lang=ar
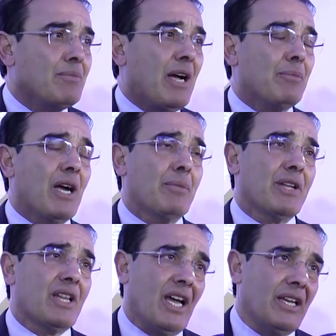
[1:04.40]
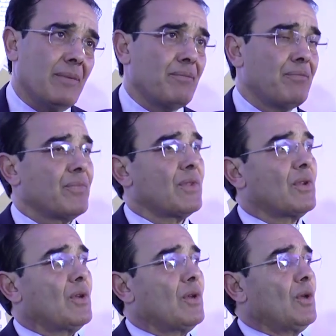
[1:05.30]
مع مغاربه العالم
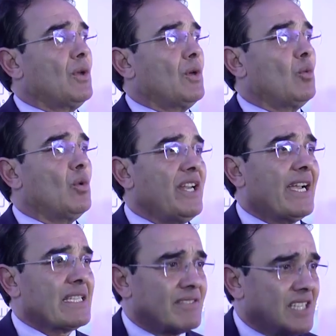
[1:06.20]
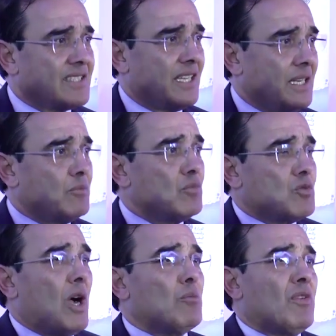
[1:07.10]
واللي كترتكز على
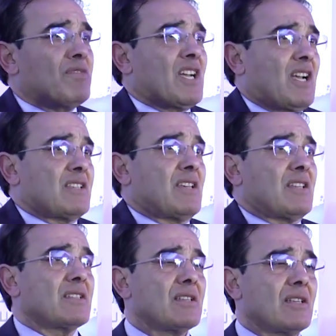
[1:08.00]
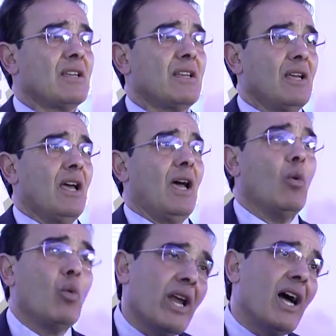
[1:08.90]
مجموعه من المرتكزات
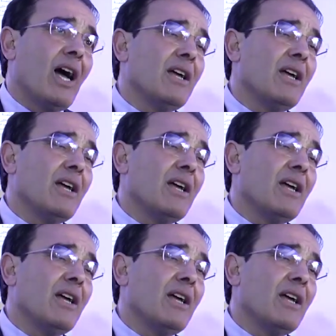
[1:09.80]
اولها